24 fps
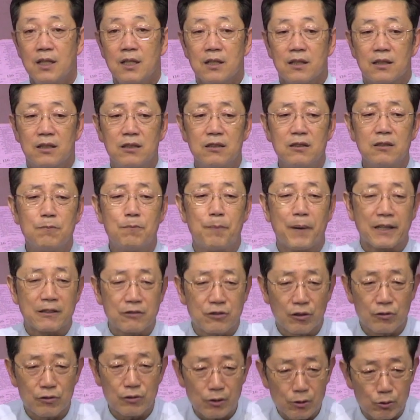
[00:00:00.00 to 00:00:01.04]
그
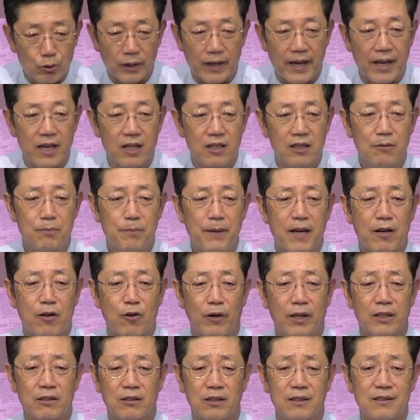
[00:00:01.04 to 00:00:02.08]
백성들도 애굽에
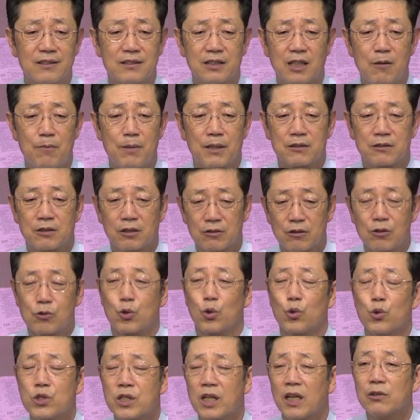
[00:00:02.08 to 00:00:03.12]
거했던 이스라엘
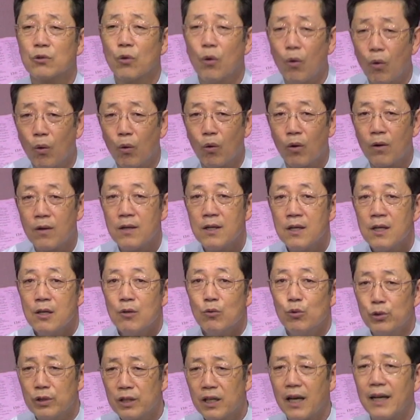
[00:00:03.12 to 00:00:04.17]
백성들조차도
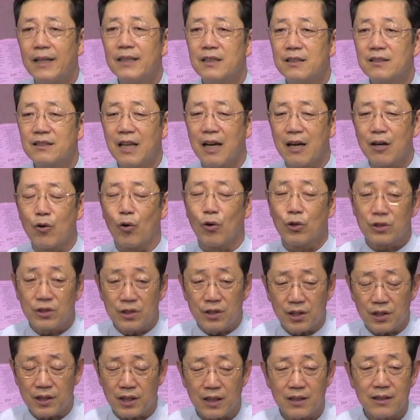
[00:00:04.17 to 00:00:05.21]
우리가 이 땅을
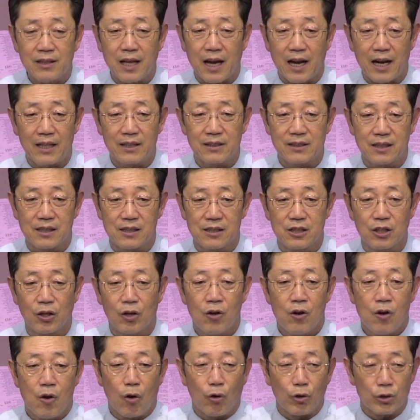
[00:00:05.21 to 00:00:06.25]
어떻게 나가야 될지
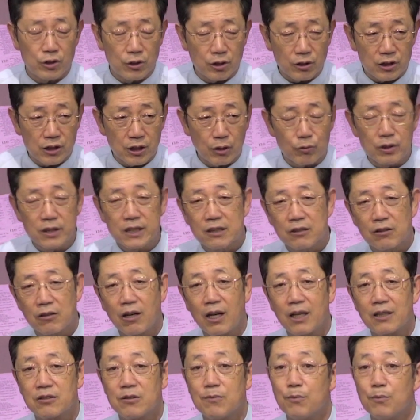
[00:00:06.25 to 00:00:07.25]
어떻게 우리 이끌어갈지